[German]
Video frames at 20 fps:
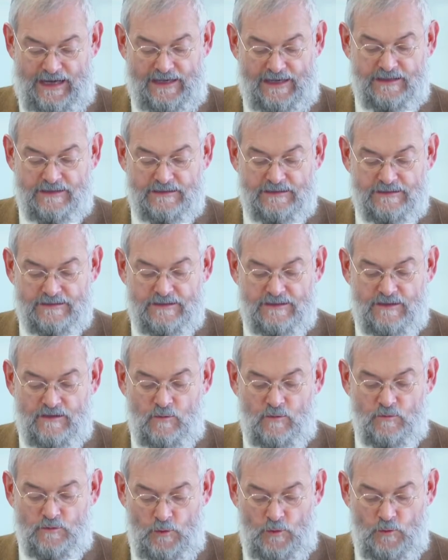Länge
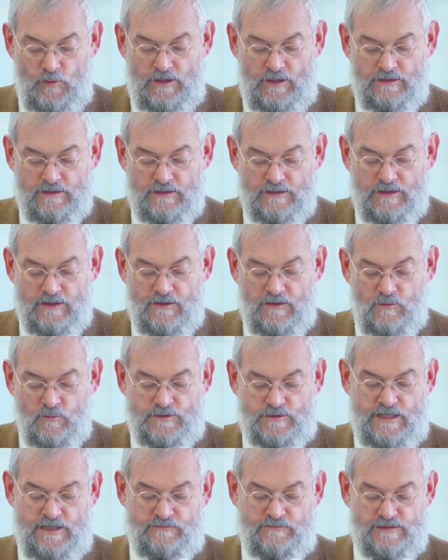und Höhe
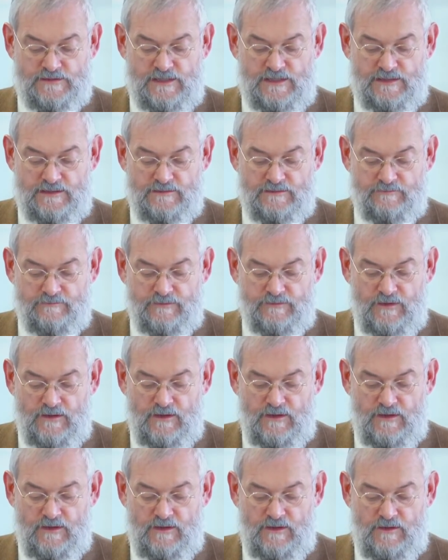und Tiefe sei.
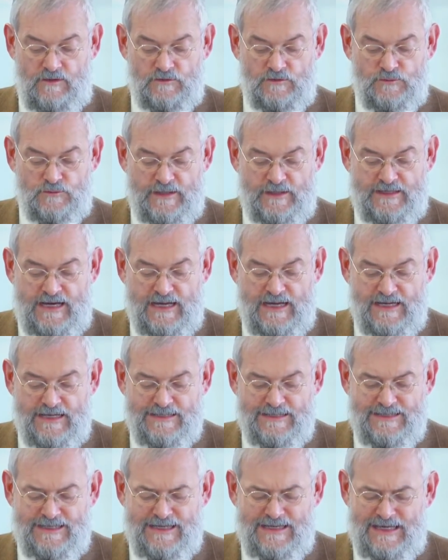Und zu
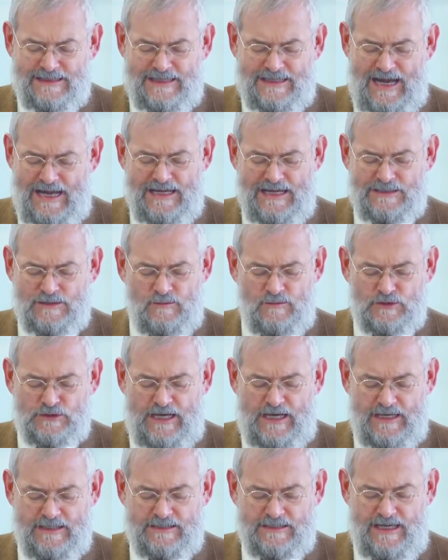erkennen die die Erkenntnis
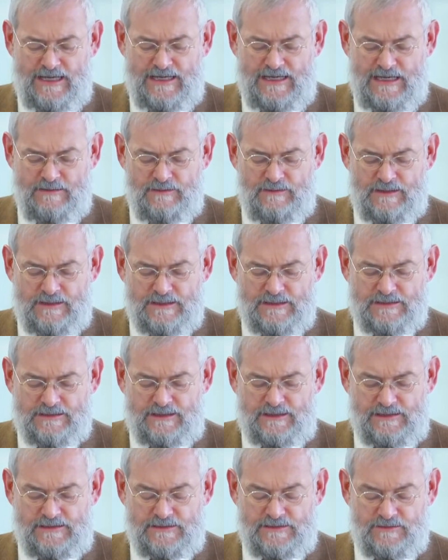übersteigende Liebe des
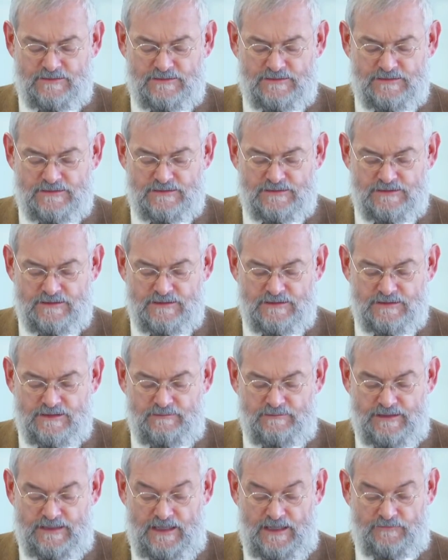Christus,
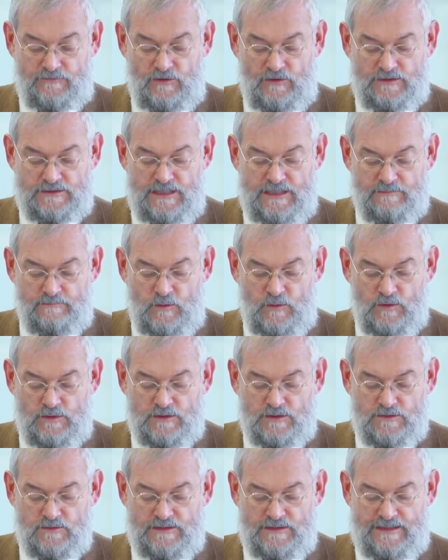damit ihr erfüllt sein
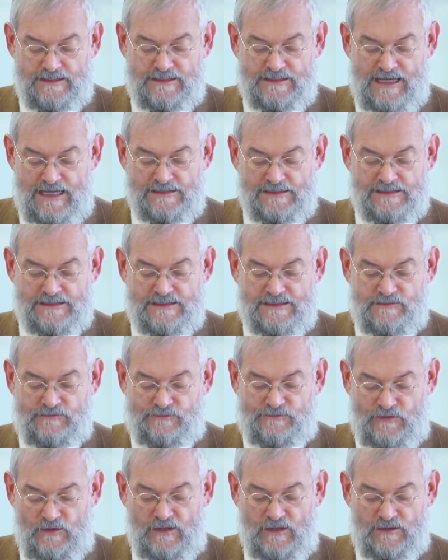mögt zu der ganzen
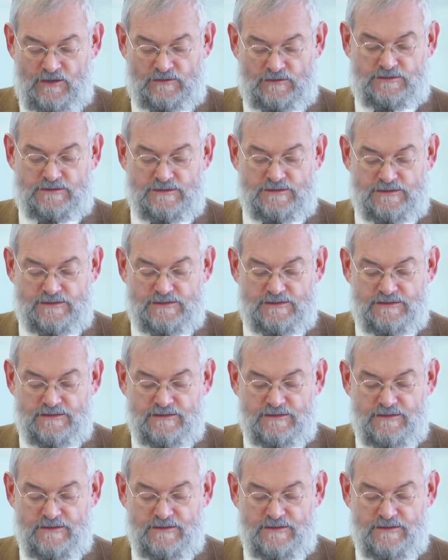Fülle Gottes.